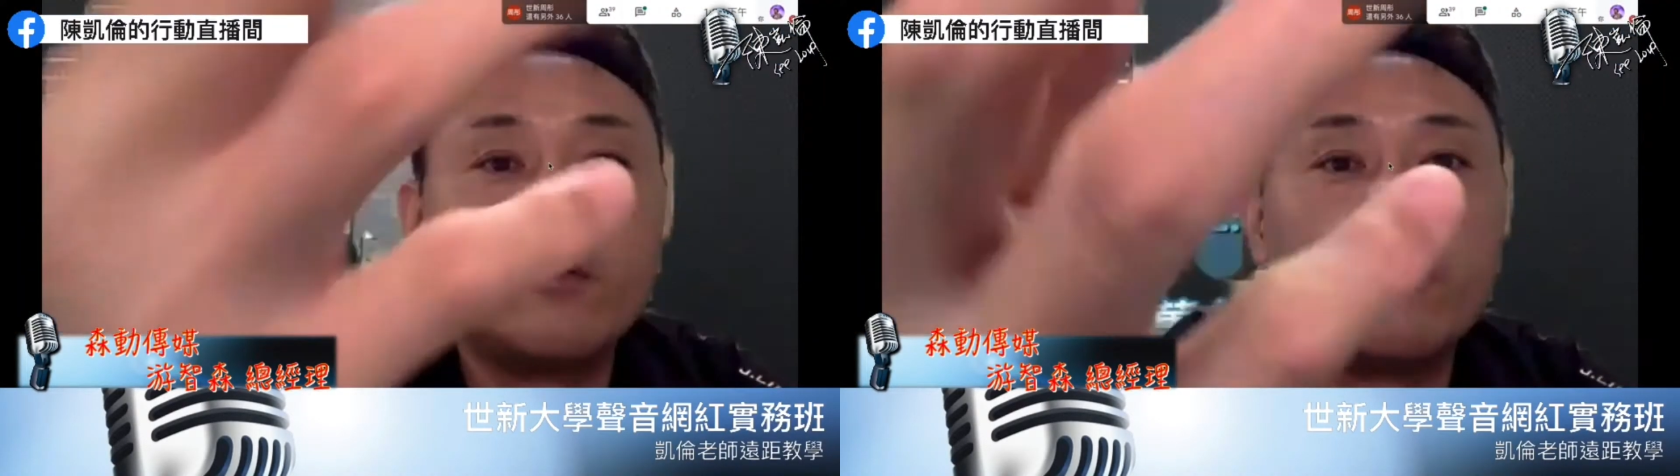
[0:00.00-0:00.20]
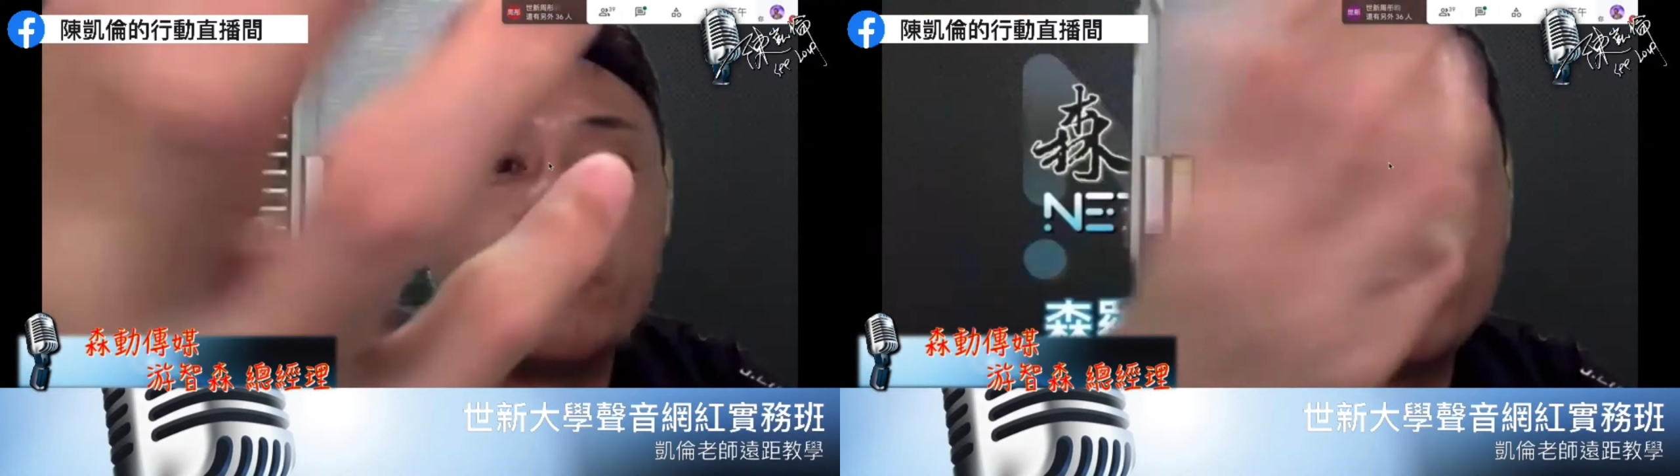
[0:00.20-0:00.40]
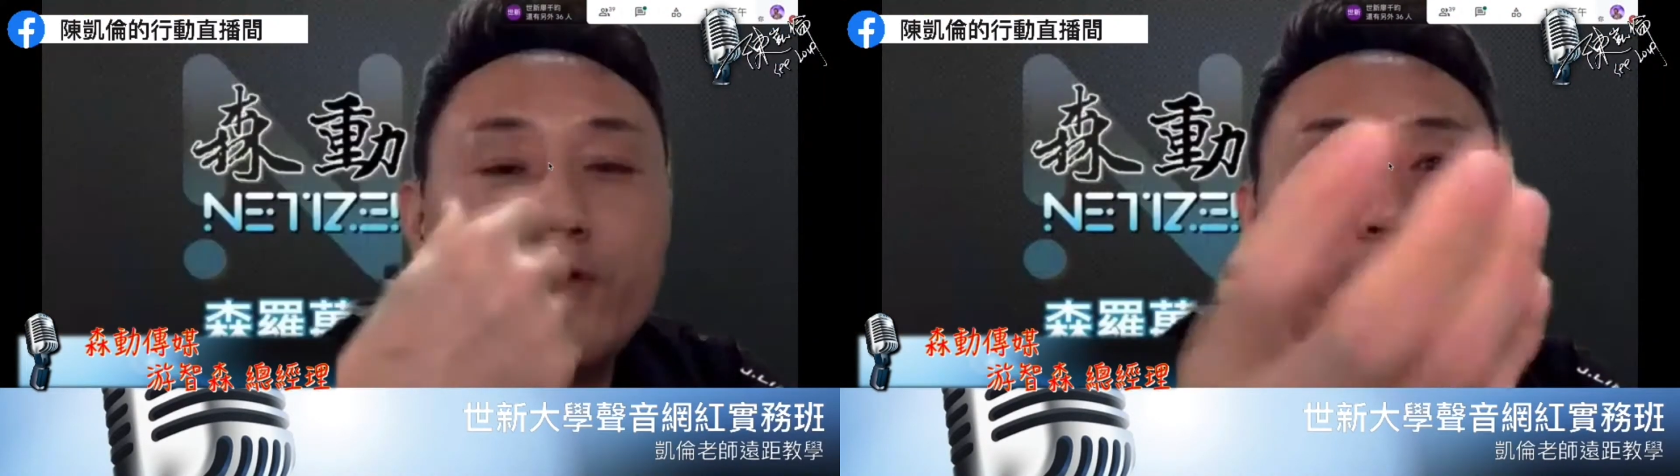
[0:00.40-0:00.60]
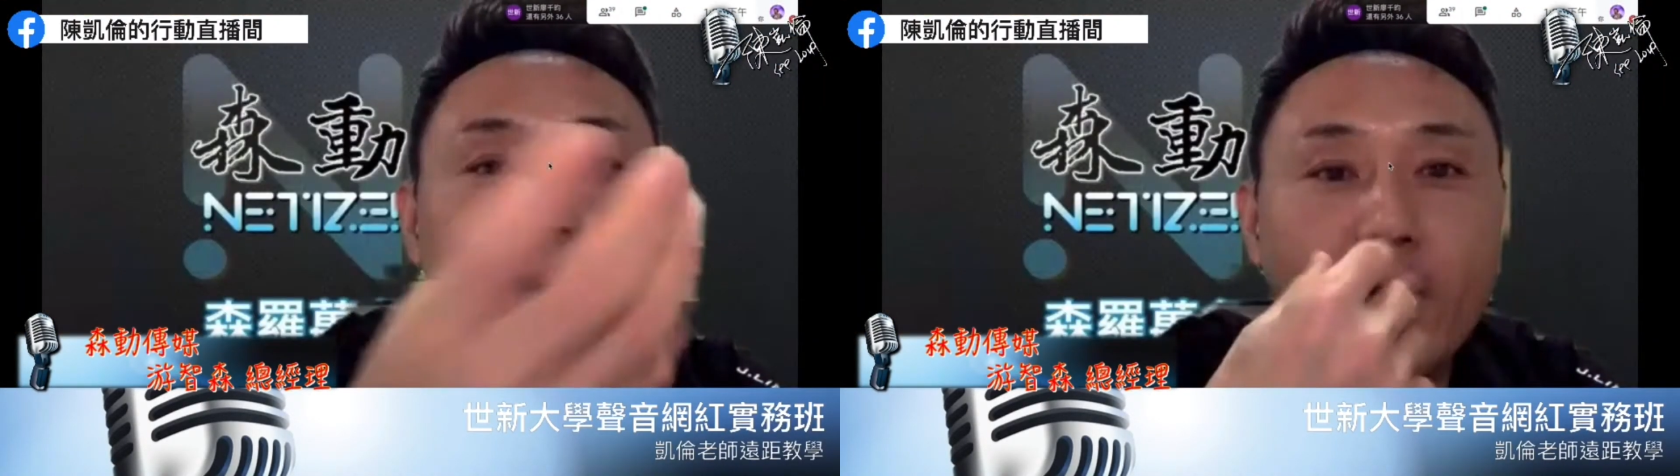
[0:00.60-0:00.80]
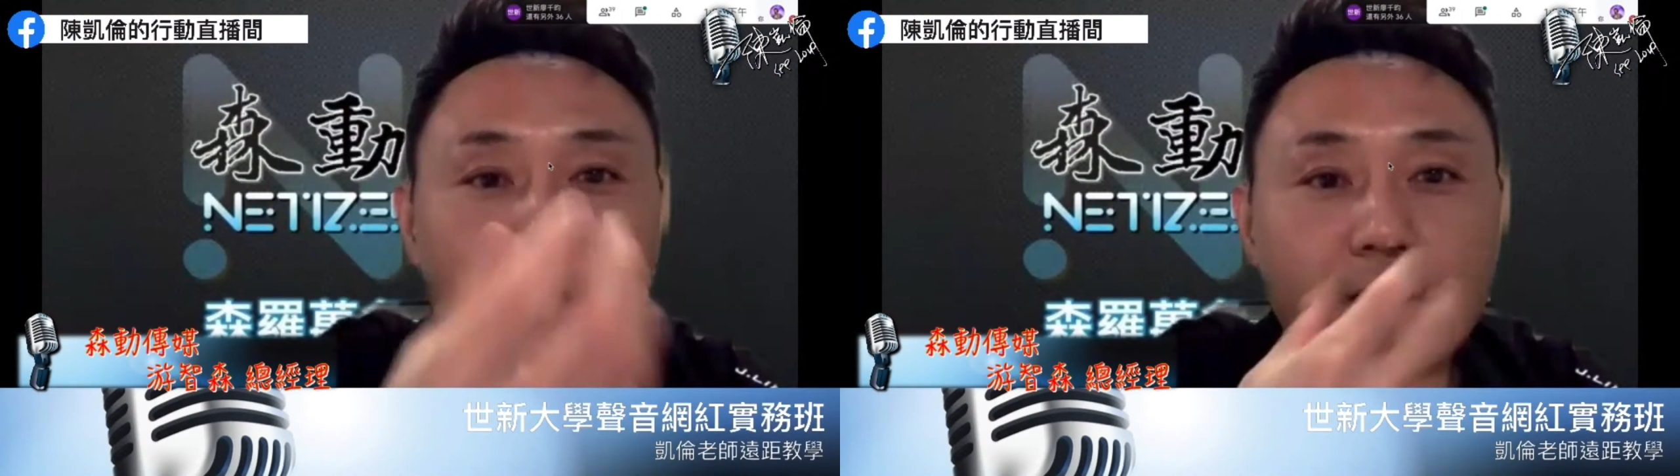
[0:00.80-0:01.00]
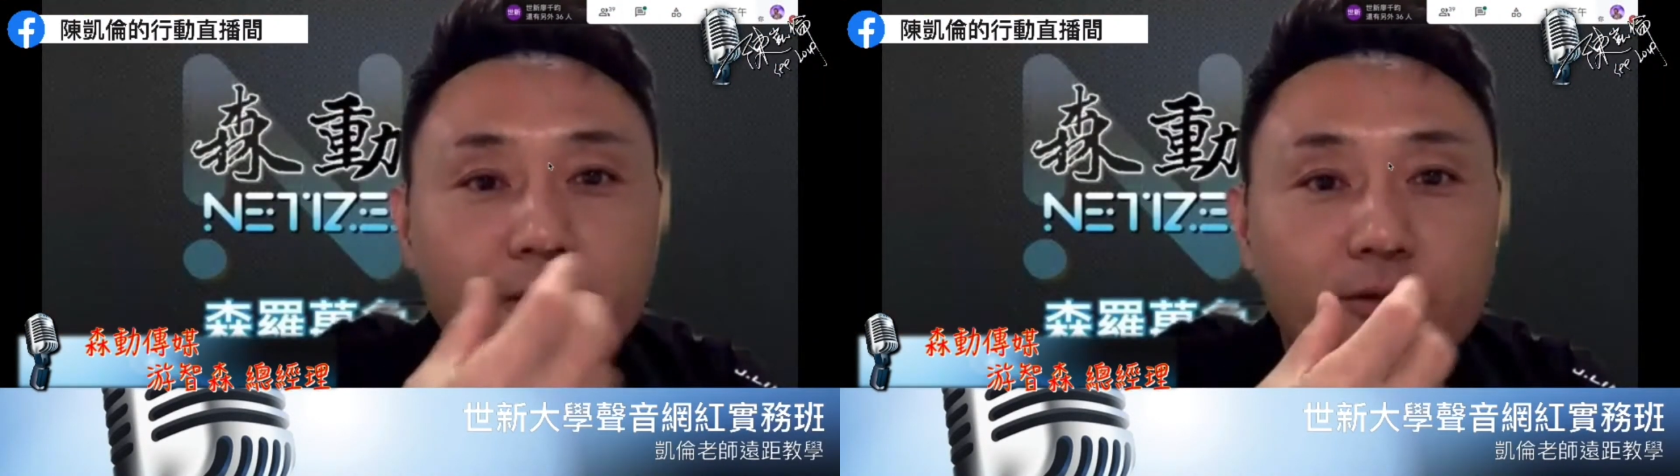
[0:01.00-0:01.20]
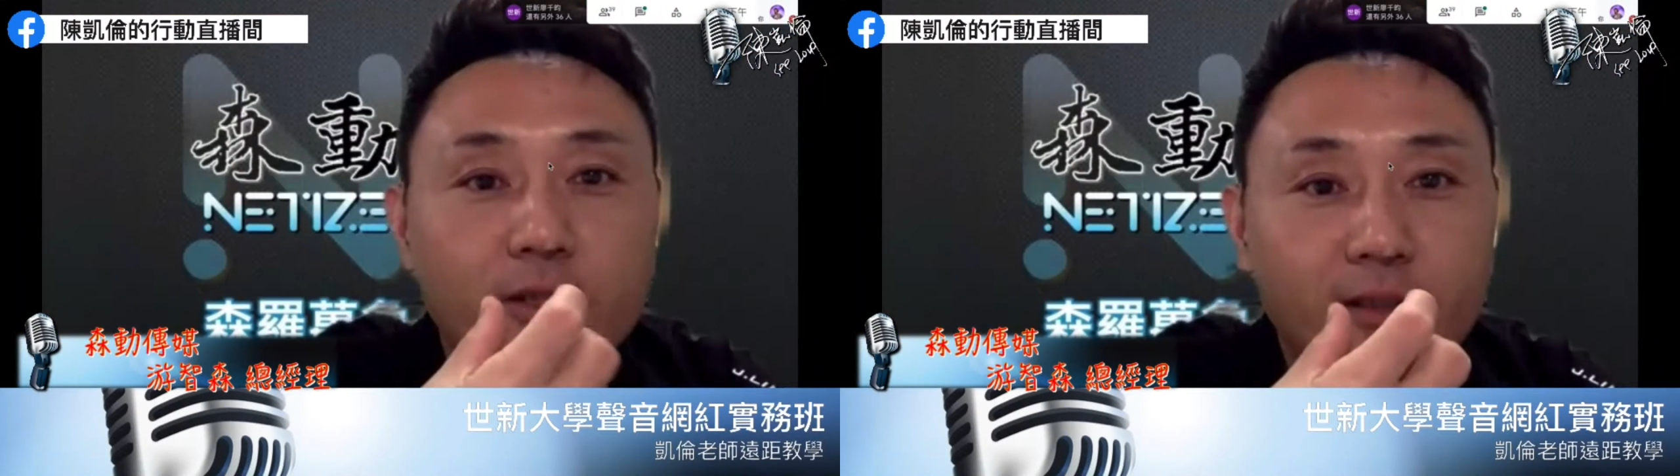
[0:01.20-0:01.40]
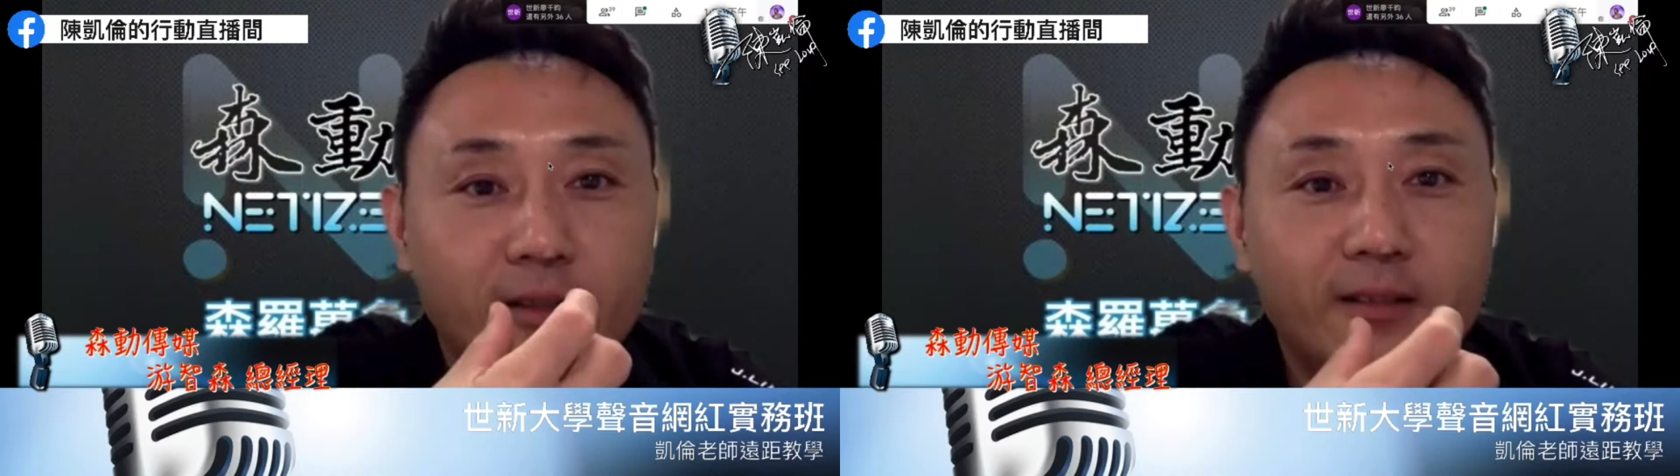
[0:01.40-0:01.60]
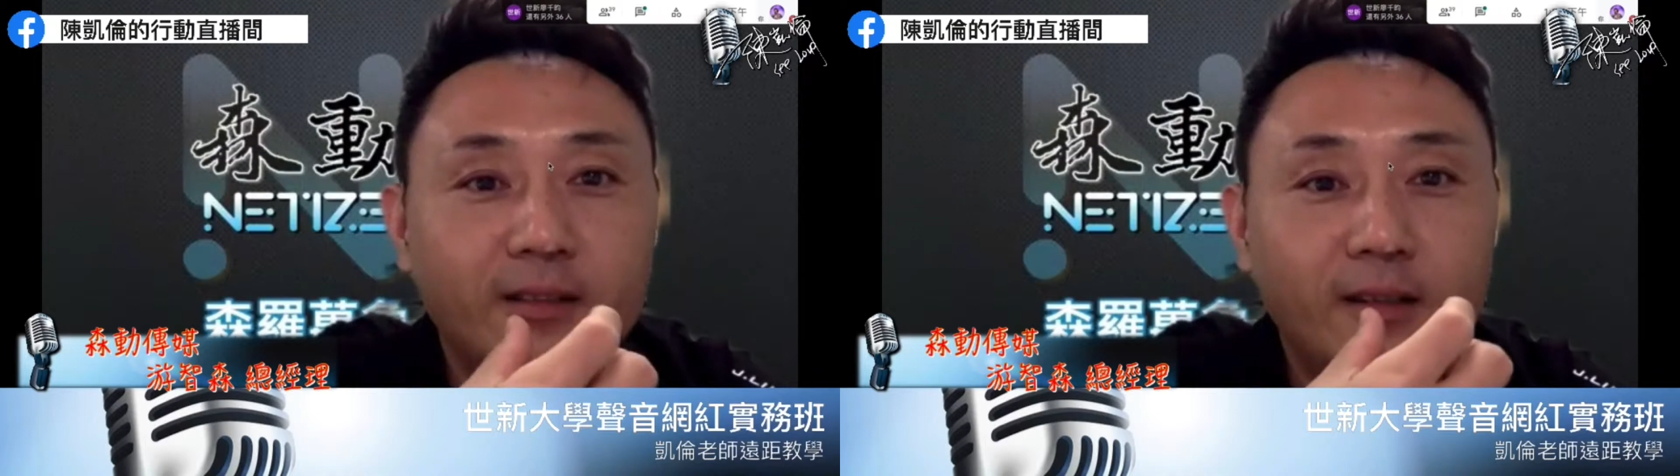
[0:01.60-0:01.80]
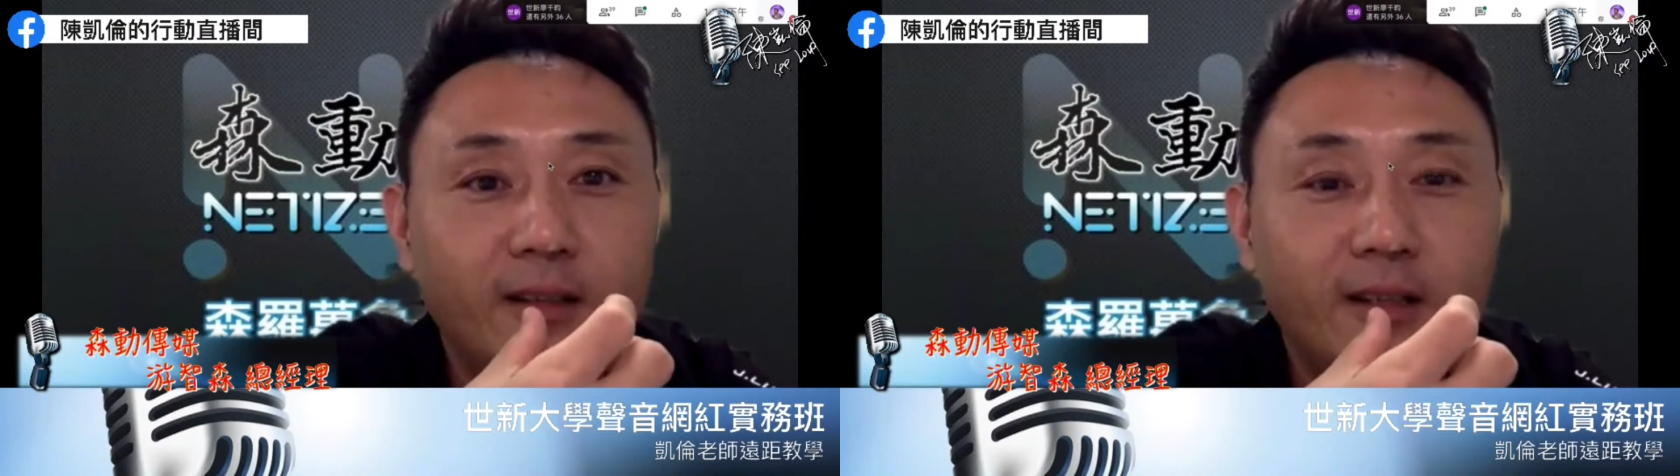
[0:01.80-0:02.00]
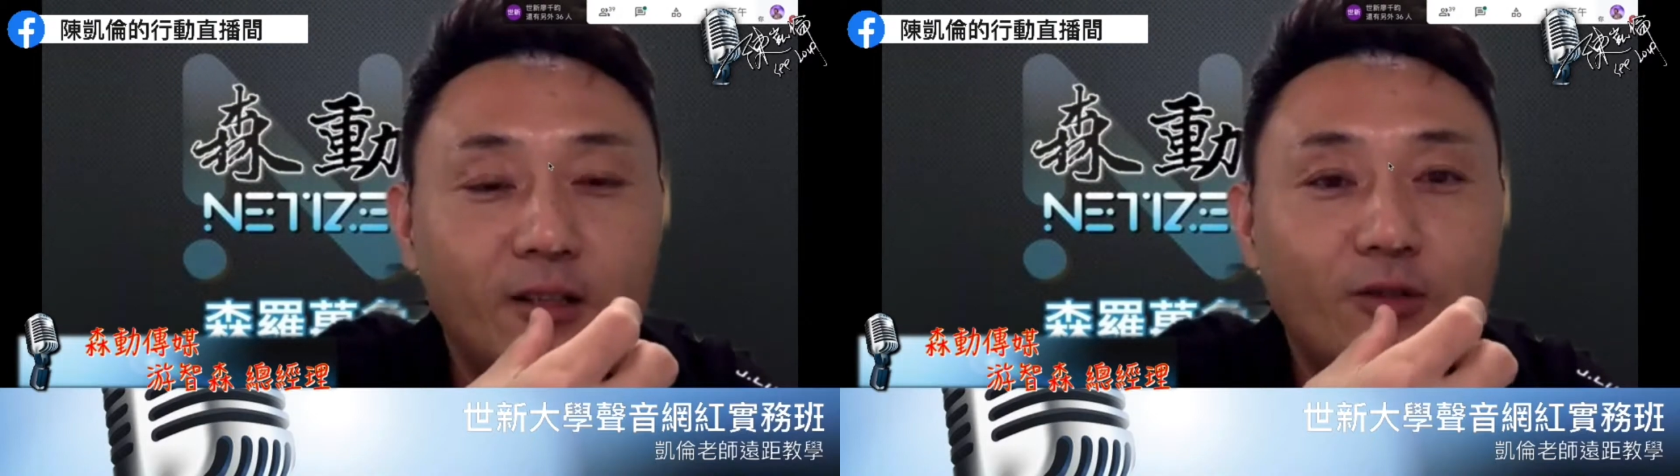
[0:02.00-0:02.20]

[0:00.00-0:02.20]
feedback 的东西，嗯，